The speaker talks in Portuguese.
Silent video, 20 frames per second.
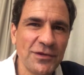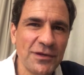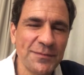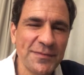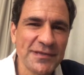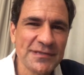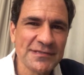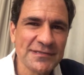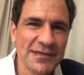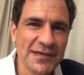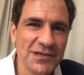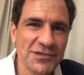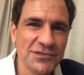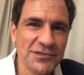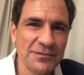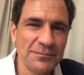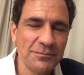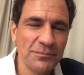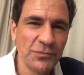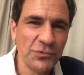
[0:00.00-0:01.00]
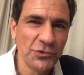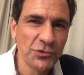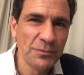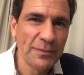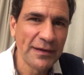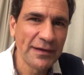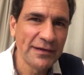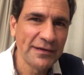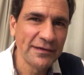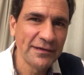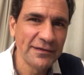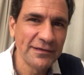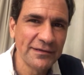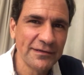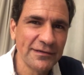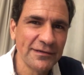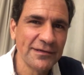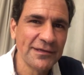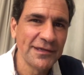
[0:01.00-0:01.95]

uma mensagem muito bacana